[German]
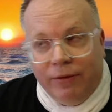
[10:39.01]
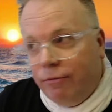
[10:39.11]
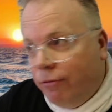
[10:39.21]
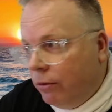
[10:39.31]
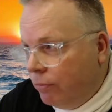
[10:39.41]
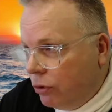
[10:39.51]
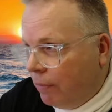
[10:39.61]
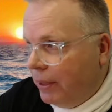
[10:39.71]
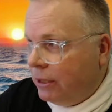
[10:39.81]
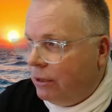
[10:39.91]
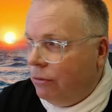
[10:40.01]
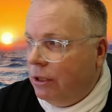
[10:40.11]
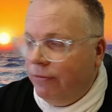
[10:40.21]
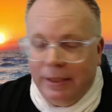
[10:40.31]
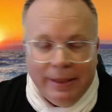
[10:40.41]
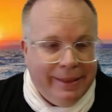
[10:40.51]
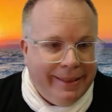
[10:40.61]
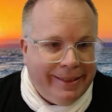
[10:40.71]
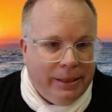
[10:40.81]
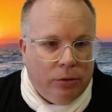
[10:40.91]
wer von Budapest unterwegs ist
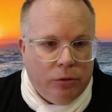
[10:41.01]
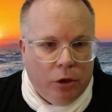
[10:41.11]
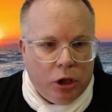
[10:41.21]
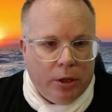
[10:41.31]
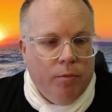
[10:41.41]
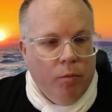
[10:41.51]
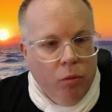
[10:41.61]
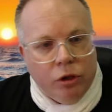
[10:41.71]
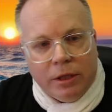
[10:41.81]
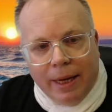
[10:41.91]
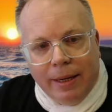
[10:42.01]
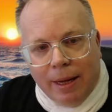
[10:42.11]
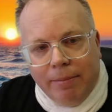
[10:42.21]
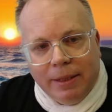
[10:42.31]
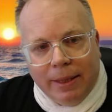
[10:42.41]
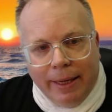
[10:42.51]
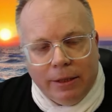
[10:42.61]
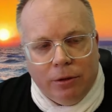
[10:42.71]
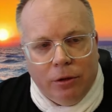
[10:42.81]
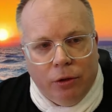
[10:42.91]
in Richtung Deutschland, muss dann damit
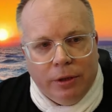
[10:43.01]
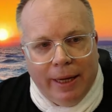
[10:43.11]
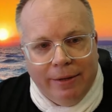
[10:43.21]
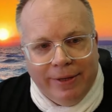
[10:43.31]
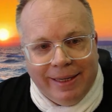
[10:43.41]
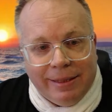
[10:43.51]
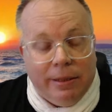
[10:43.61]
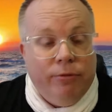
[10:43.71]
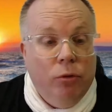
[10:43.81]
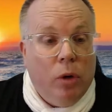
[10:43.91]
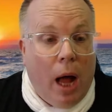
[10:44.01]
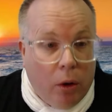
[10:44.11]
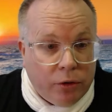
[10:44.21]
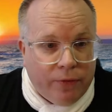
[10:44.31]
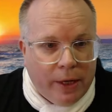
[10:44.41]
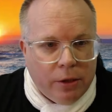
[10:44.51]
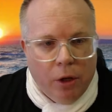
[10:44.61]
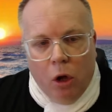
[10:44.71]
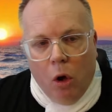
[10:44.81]
rechnen heute entweder, dass der Flug ausfällt